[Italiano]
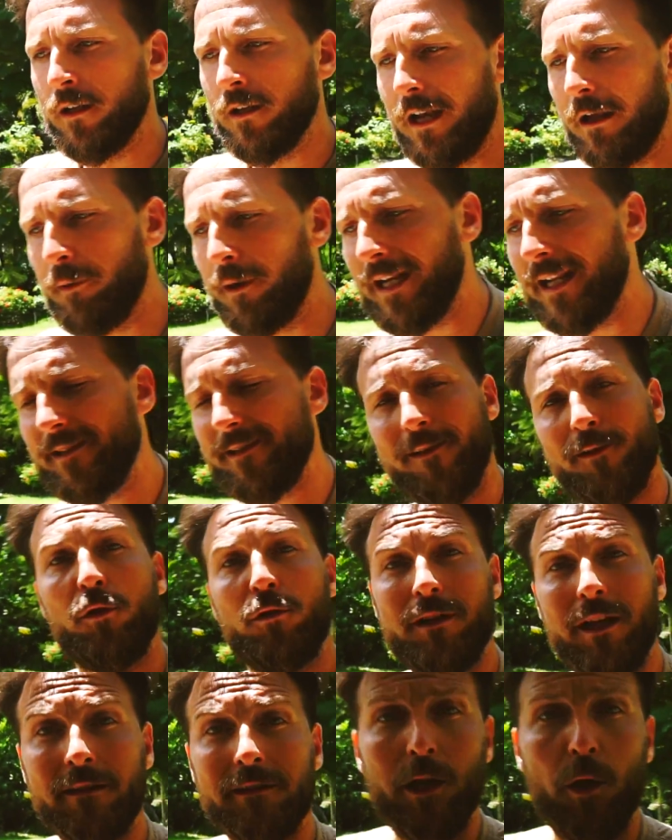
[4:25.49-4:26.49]
la bellezza di
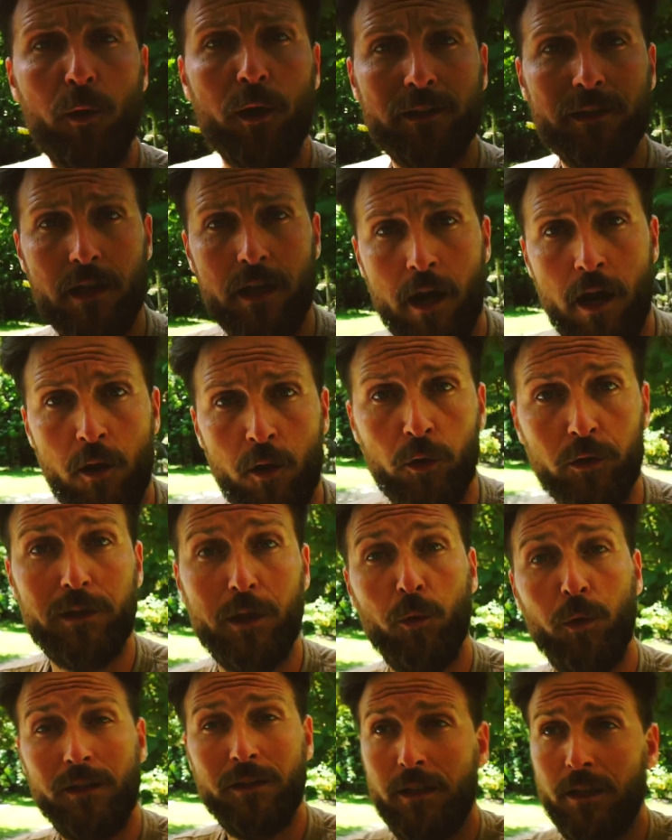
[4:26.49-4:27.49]
84 euro la
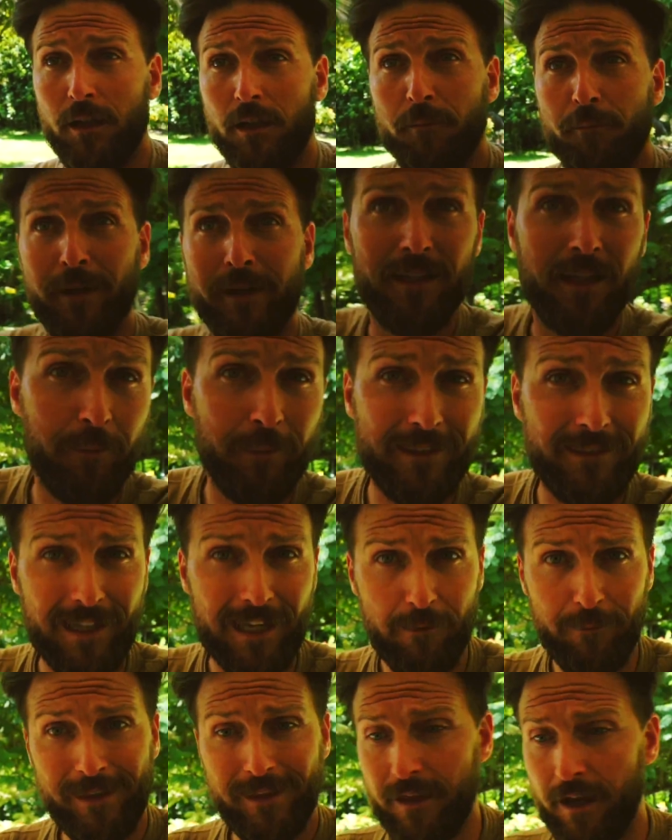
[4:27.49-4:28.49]
notte, quindi praticamente
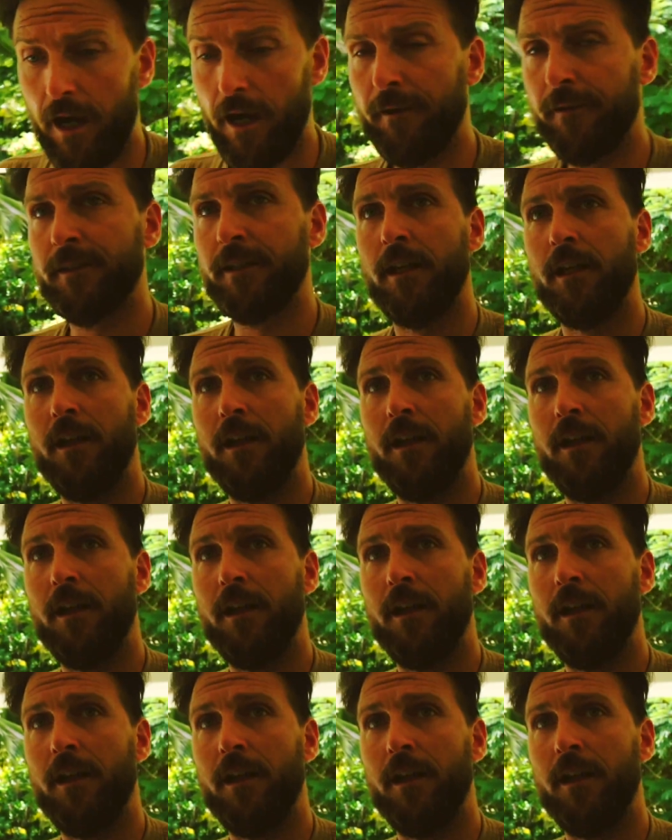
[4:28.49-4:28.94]
la metà.